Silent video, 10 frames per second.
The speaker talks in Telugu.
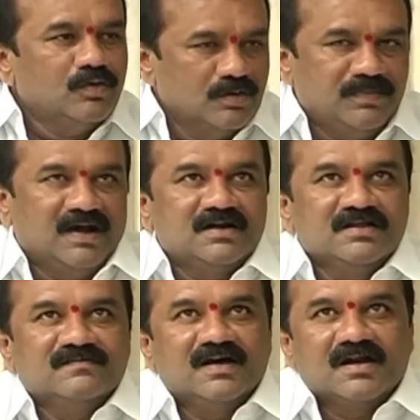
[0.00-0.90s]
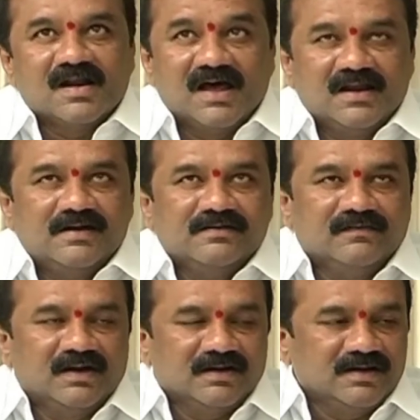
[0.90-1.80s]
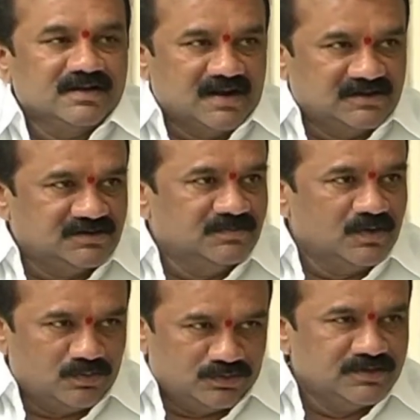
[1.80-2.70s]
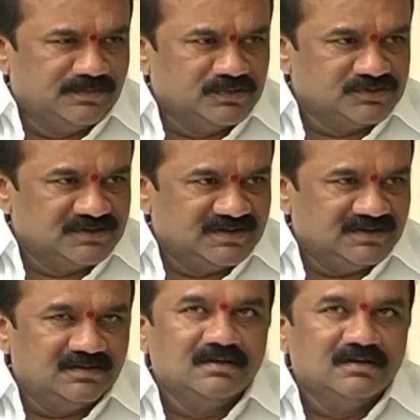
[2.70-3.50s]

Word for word: ఒక పార్టీ ద్వారా నాలాంటి వారికి రాష్ట్రంలో గుర్తింపు వచ్చింది